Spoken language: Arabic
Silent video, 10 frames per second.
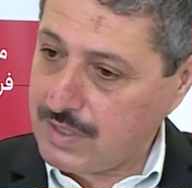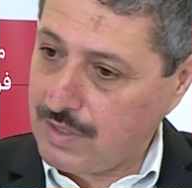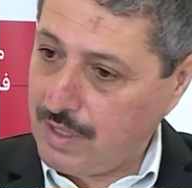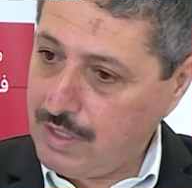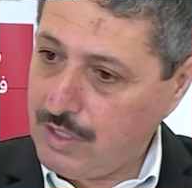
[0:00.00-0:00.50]

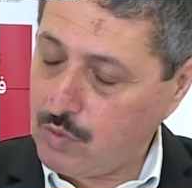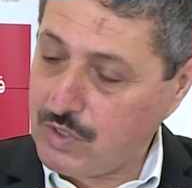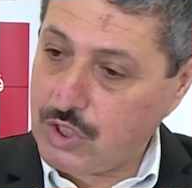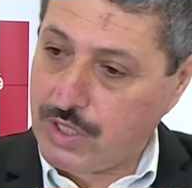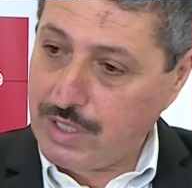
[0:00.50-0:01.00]
صناعيه
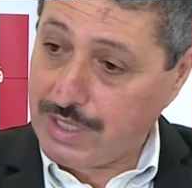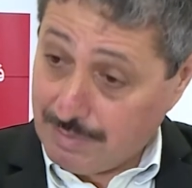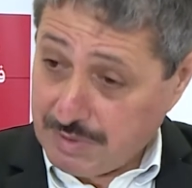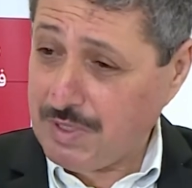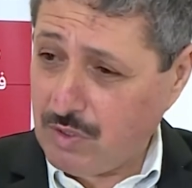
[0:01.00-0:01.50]
وتجاريه
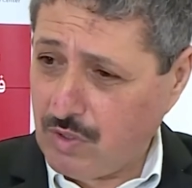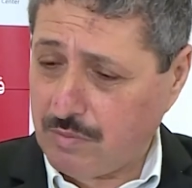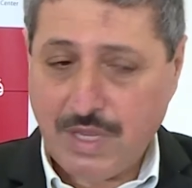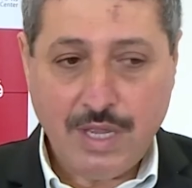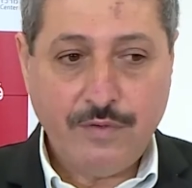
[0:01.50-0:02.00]
500 دنم
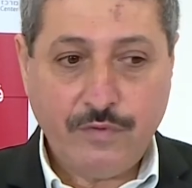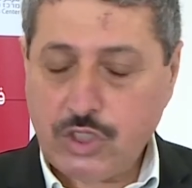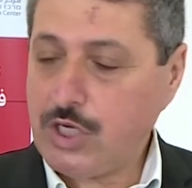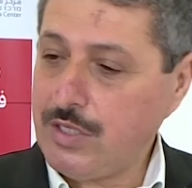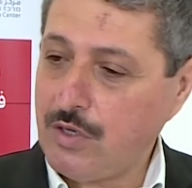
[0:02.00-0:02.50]

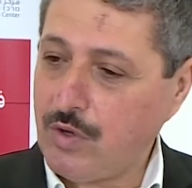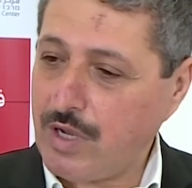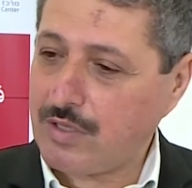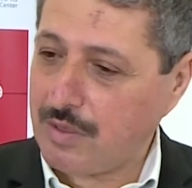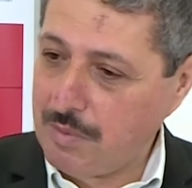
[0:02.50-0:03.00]
فيش عندنا هون
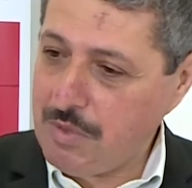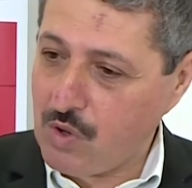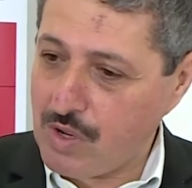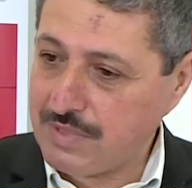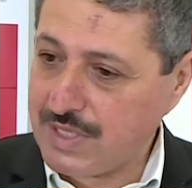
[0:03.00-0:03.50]
اكثر من
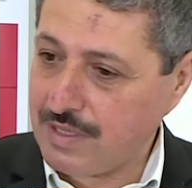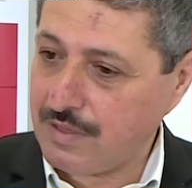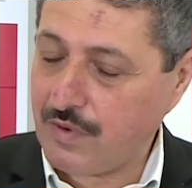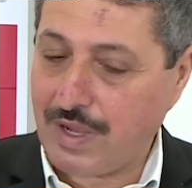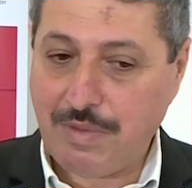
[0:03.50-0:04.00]
150
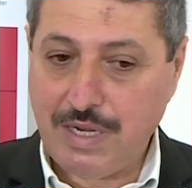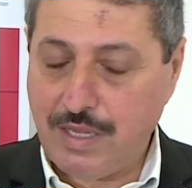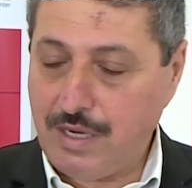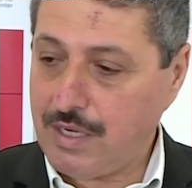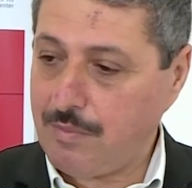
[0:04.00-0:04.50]

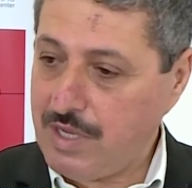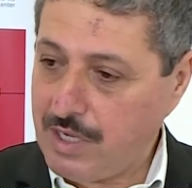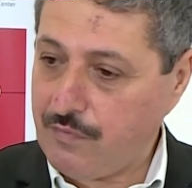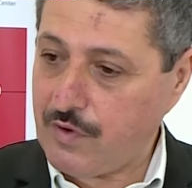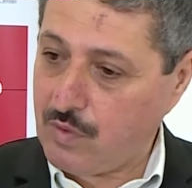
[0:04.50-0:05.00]
فعمليا احنا
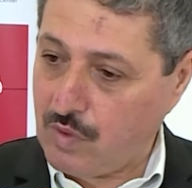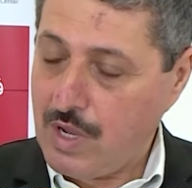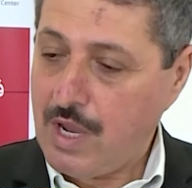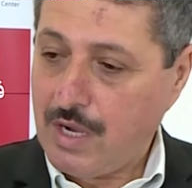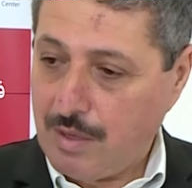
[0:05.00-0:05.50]
بنعرف انه
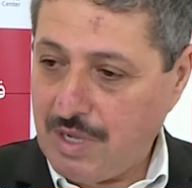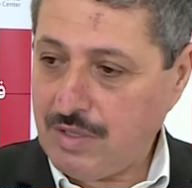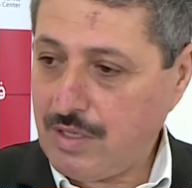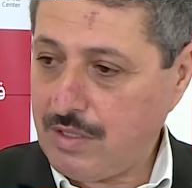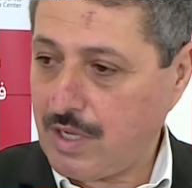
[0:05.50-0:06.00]
لما
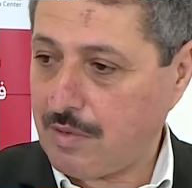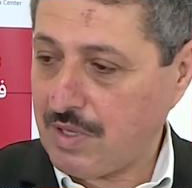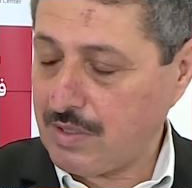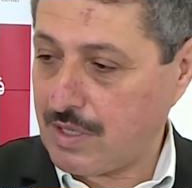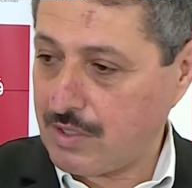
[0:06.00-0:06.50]
انت عندك
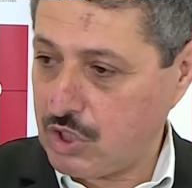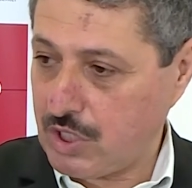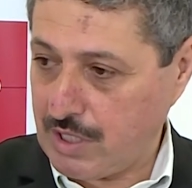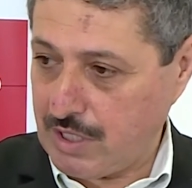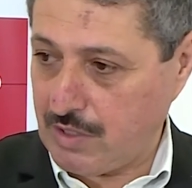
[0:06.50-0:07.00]
منطقه
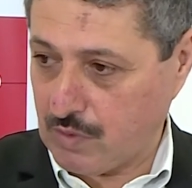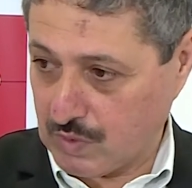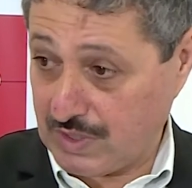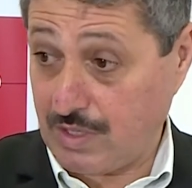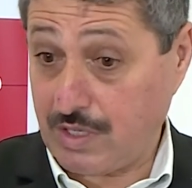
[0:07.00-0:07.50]
تجاريه
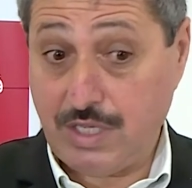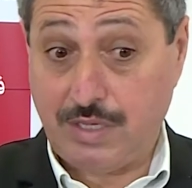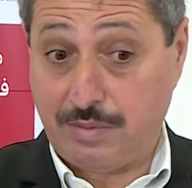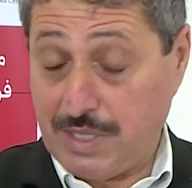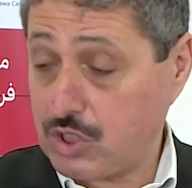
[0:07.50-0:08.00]
وصناعيه
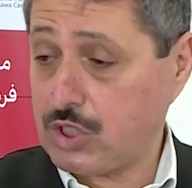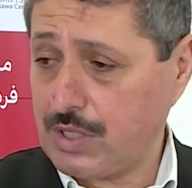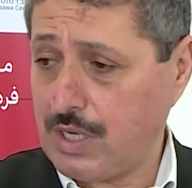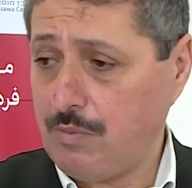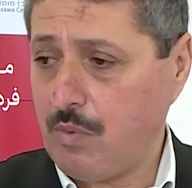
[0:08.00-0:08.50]
من
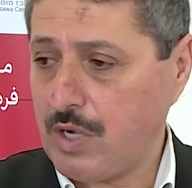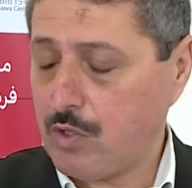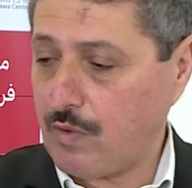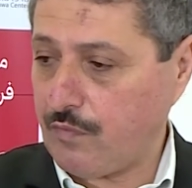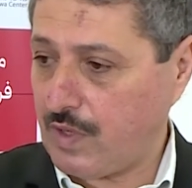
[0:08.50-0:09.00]
هالشكل ممكن
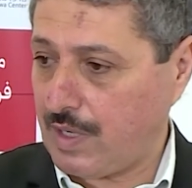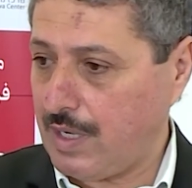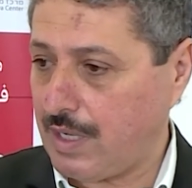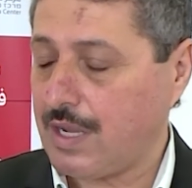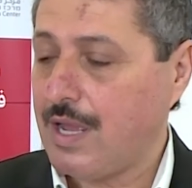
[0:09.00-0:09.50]
توفر
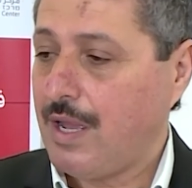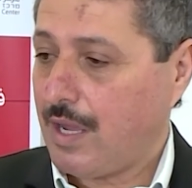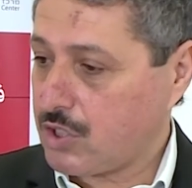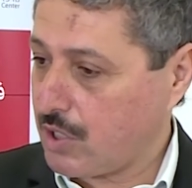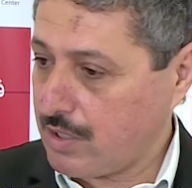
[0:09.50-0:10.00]
لك
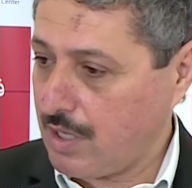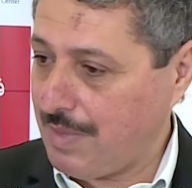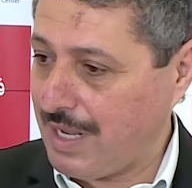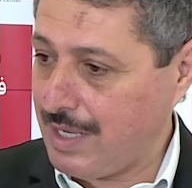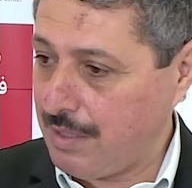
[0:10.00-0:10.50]
عشرات
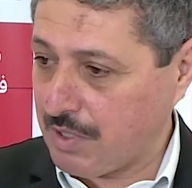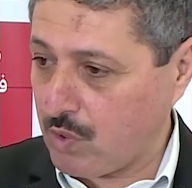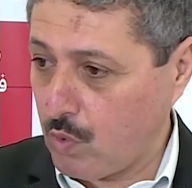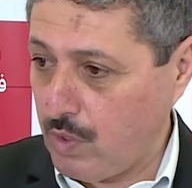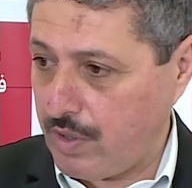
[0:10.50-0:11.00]
الملايين
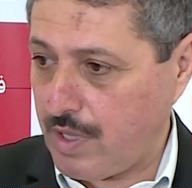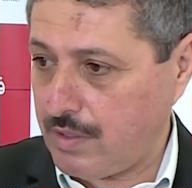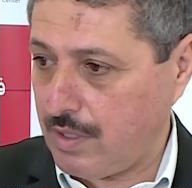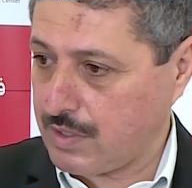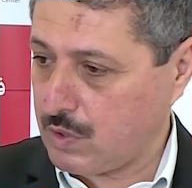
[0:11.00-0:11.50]
مدخول
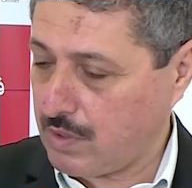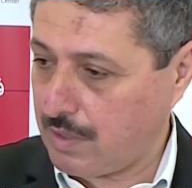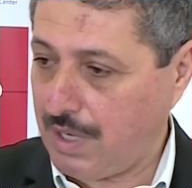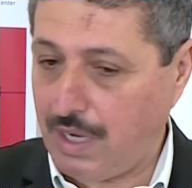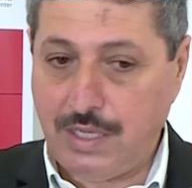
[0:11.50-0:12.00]
ذاتي للسلطه
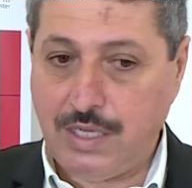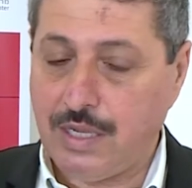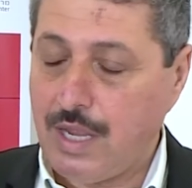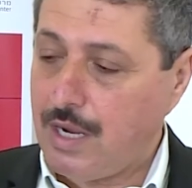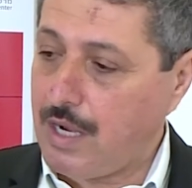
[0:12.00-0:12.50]
المحليه
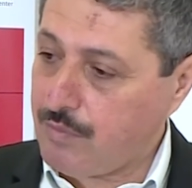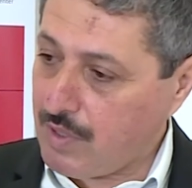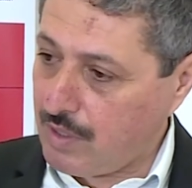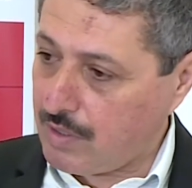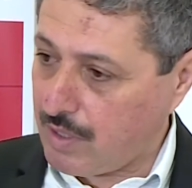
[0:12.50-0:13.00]
اللي
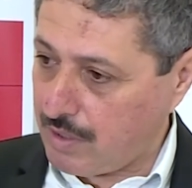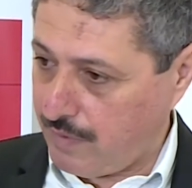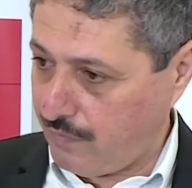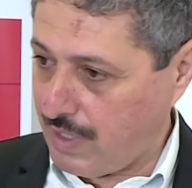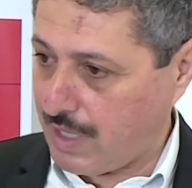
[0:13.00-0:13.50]
بتقدر
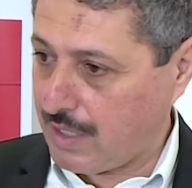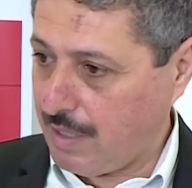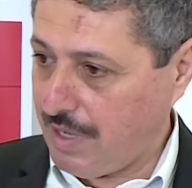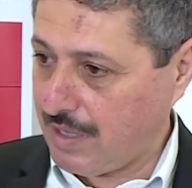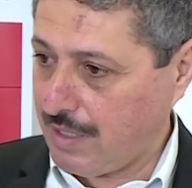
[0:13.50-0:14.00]
تقدم فيها
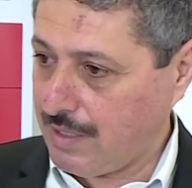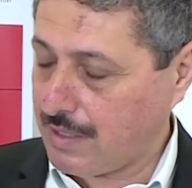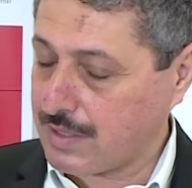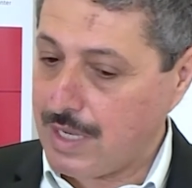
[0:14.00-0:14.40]
خدمات للناس